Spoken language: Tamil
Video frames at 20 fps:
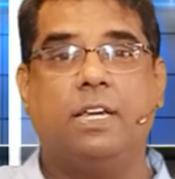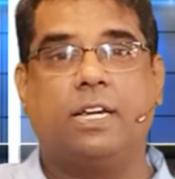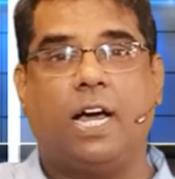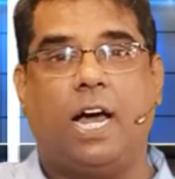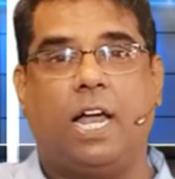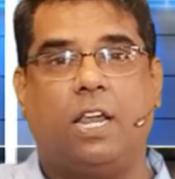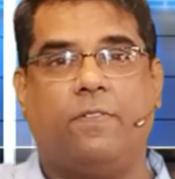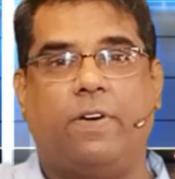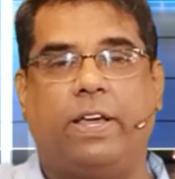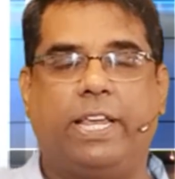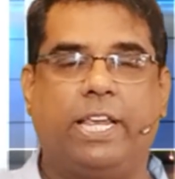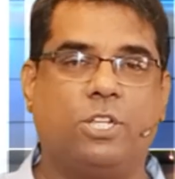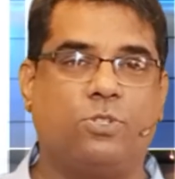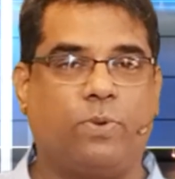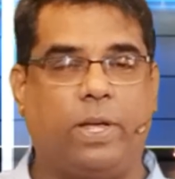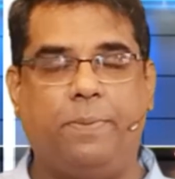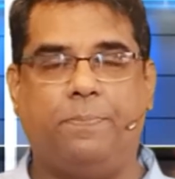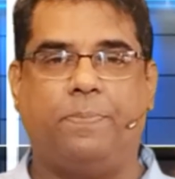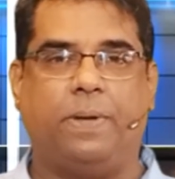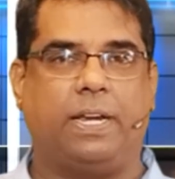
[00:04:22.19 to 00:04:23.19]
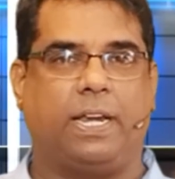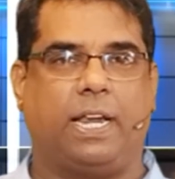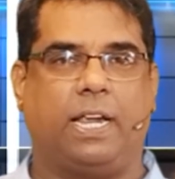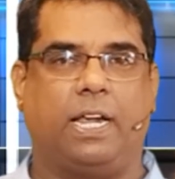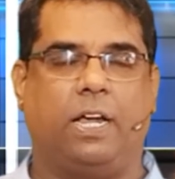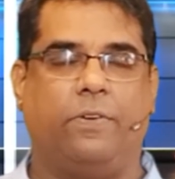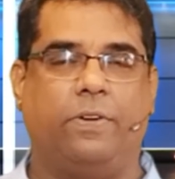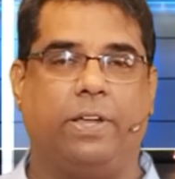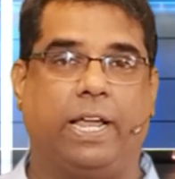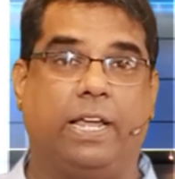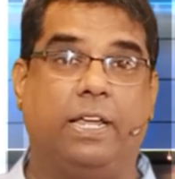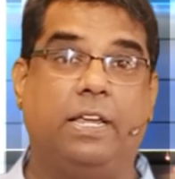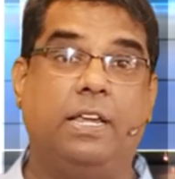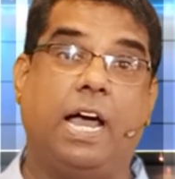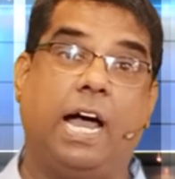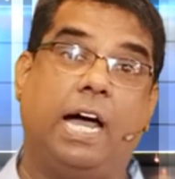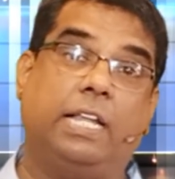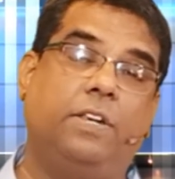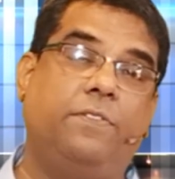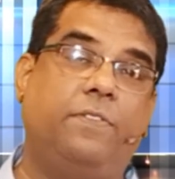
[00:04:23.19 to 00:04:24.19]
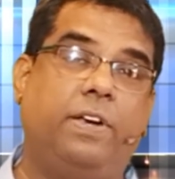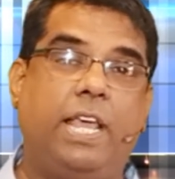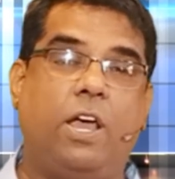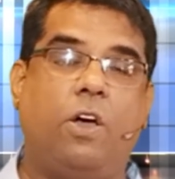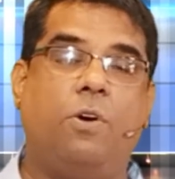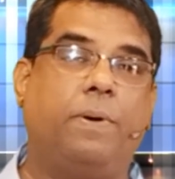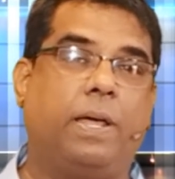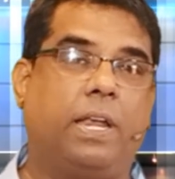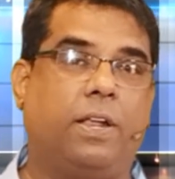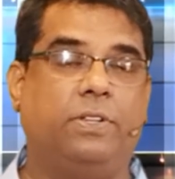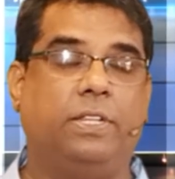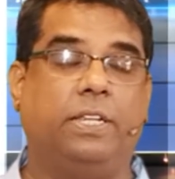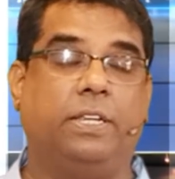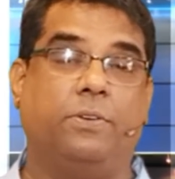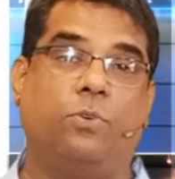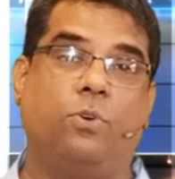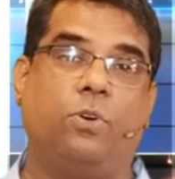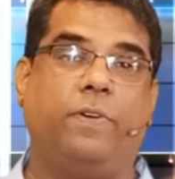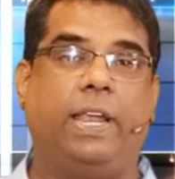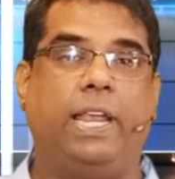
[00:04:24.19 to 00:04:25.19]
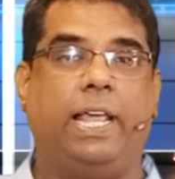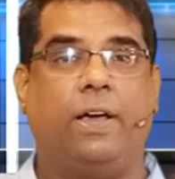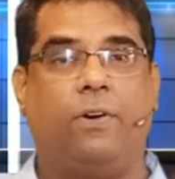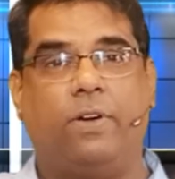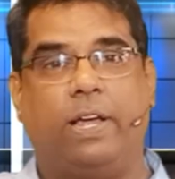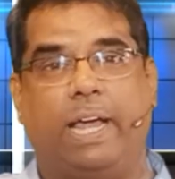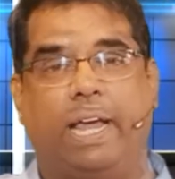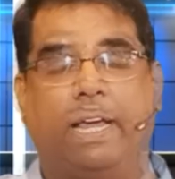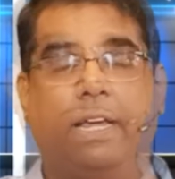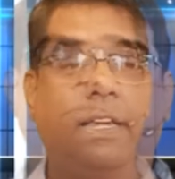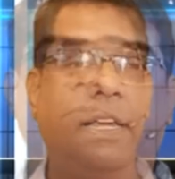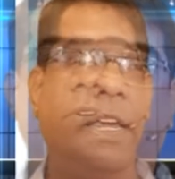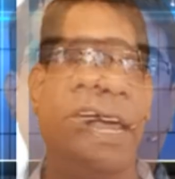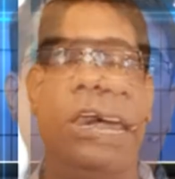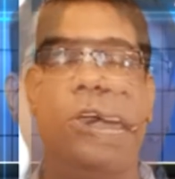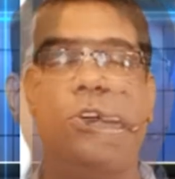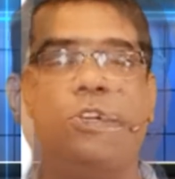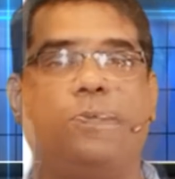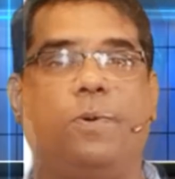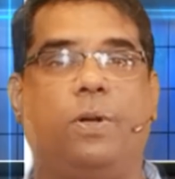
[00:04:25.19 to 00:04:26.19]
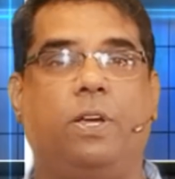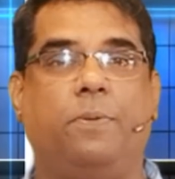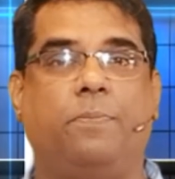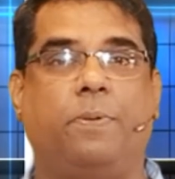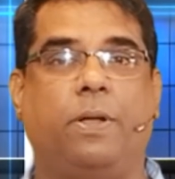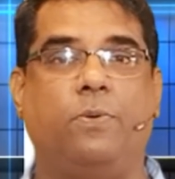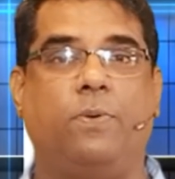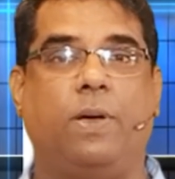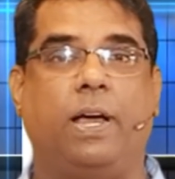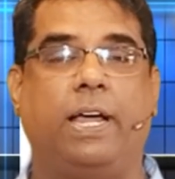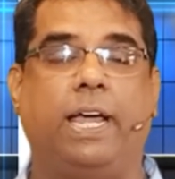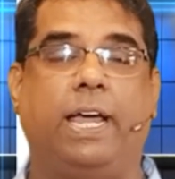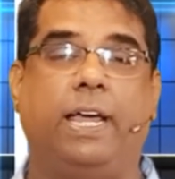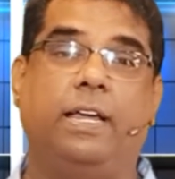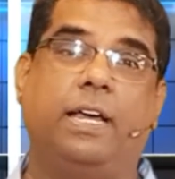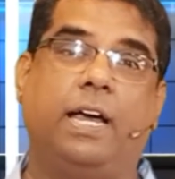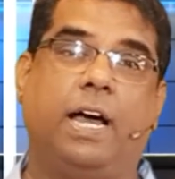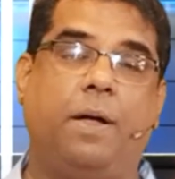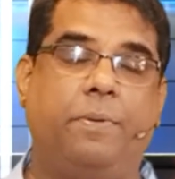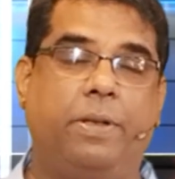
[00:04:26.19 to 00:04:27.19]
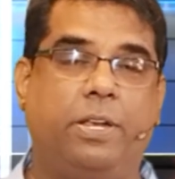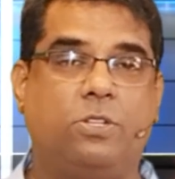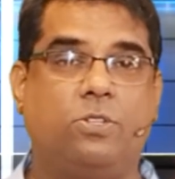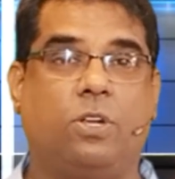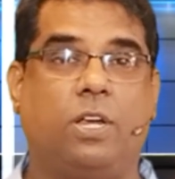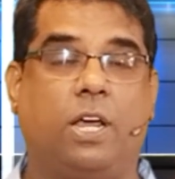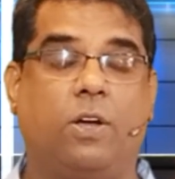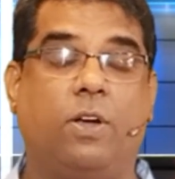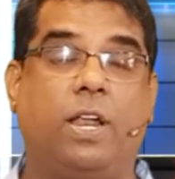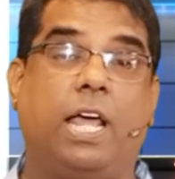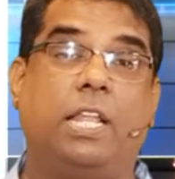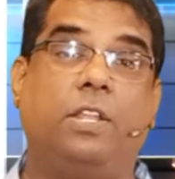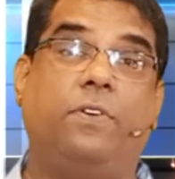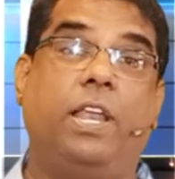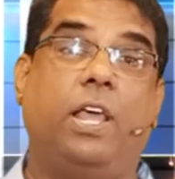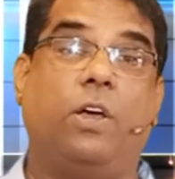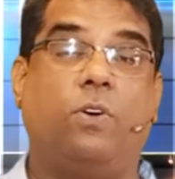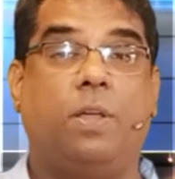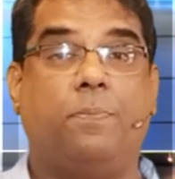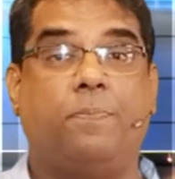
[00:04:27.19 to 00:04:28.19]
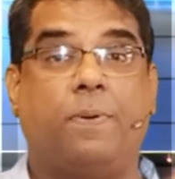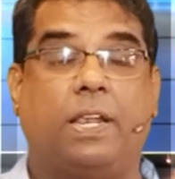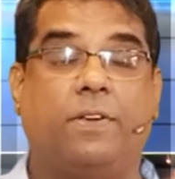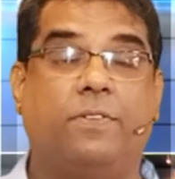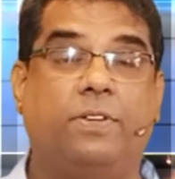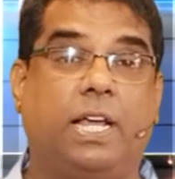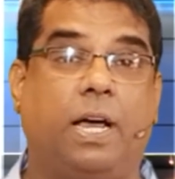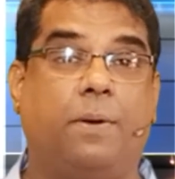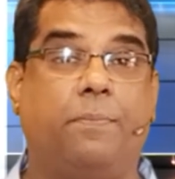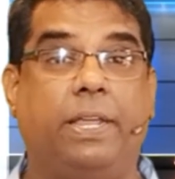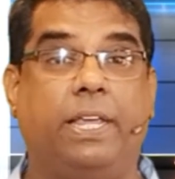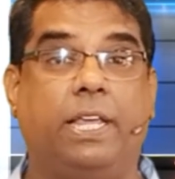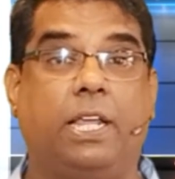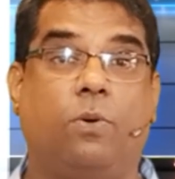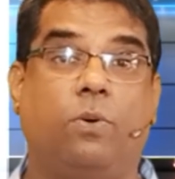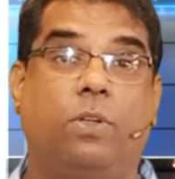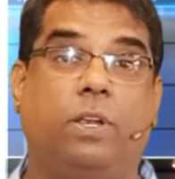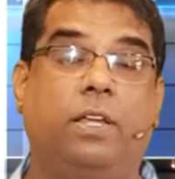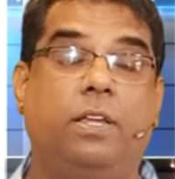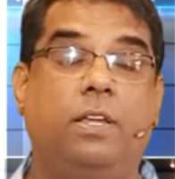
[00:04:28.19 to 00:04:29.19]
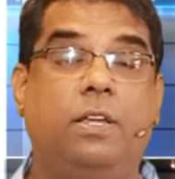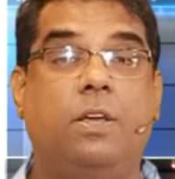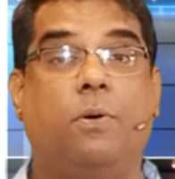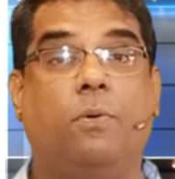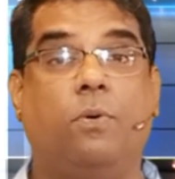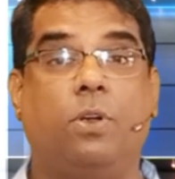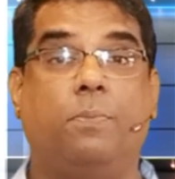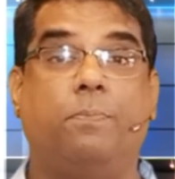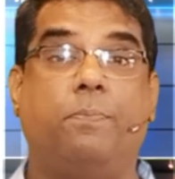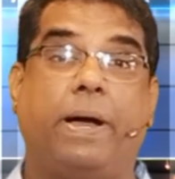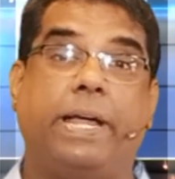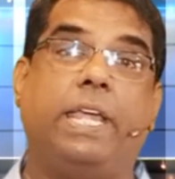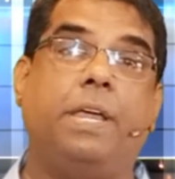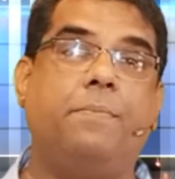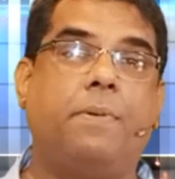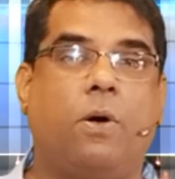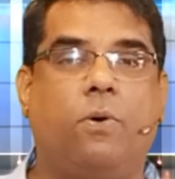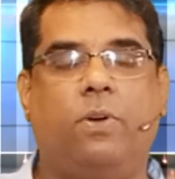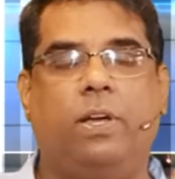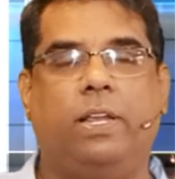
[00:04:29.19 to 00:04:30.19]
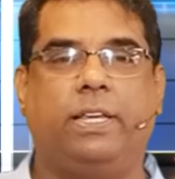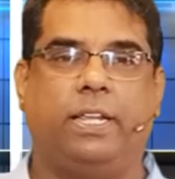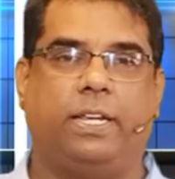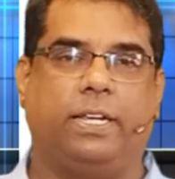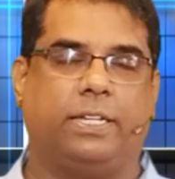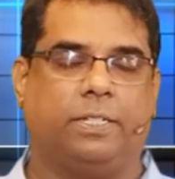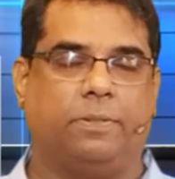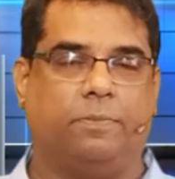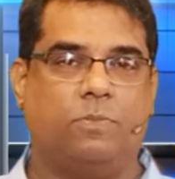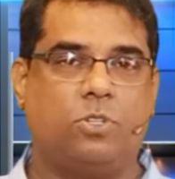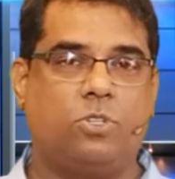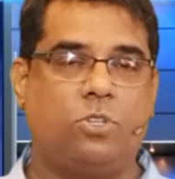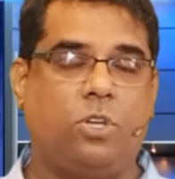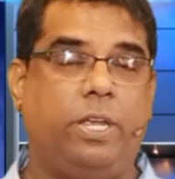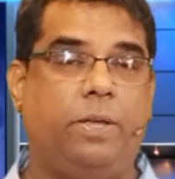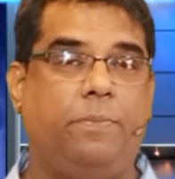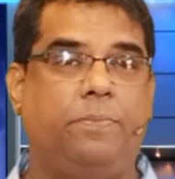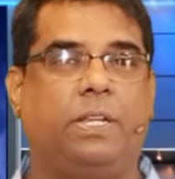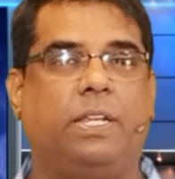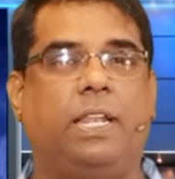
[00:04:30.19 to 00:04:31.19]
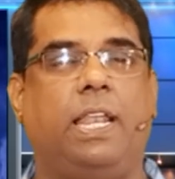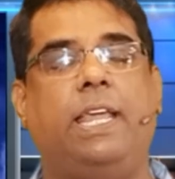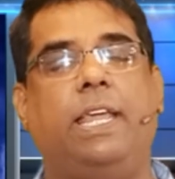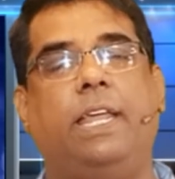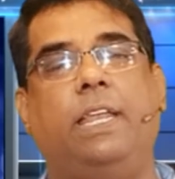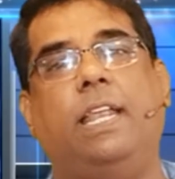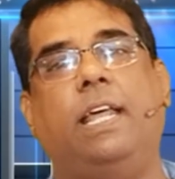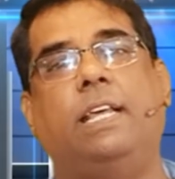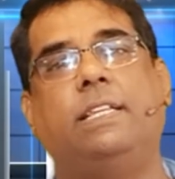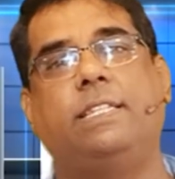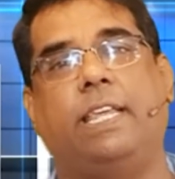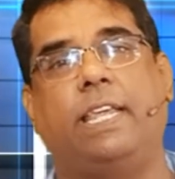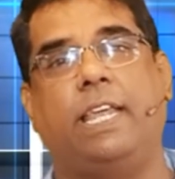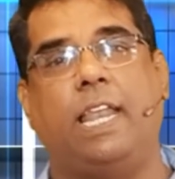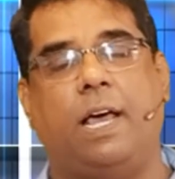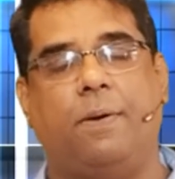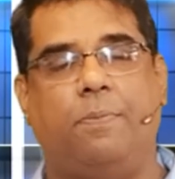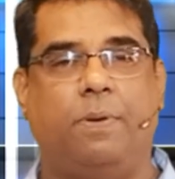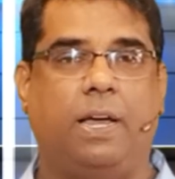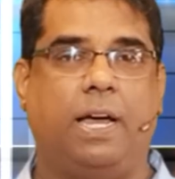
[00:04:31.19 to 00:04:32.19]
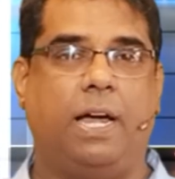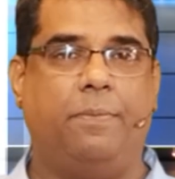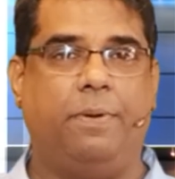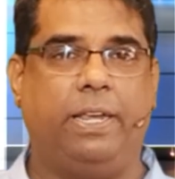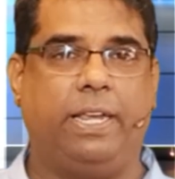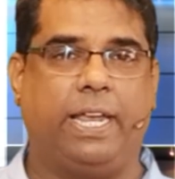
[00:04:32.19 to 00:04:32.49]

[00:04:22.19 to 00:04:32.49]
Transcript: கார்டை வாங்கி ஸ்வைப் பண்ணுறாங்க அவங்க அதன் வழியாகவும் பரவுது ஒருவேளை அவங்க க்ளவுஸ் போட்டுட்டு பண்ணுவாங்க அப்படின்னு சொன்னால் கூட அது வழியாக கூட பரவுது அப்படிங்கிற ஒரு ஒரு பயம் அவங்களுக்கு இருக்குது ஸோ இதுக்கெல்லாம் என்ன செய்யலாம் அப்படின்னு